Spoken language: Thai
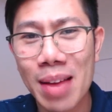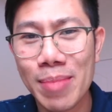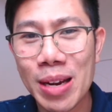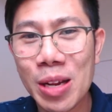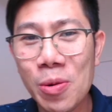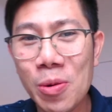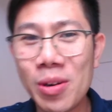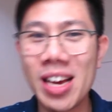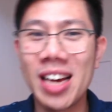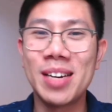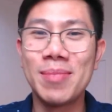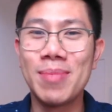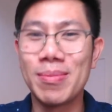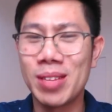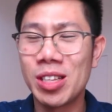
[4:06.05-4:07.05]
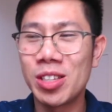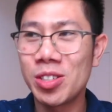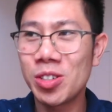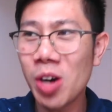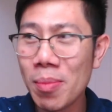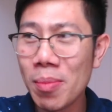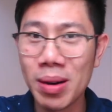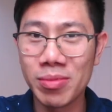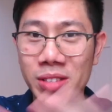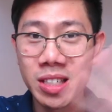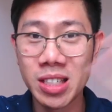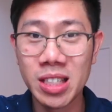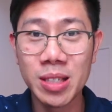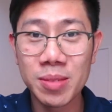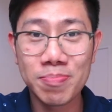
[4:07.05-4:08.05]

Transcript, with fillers: ไม่รู้นะ คือแบบจะชอบแบบซื้อ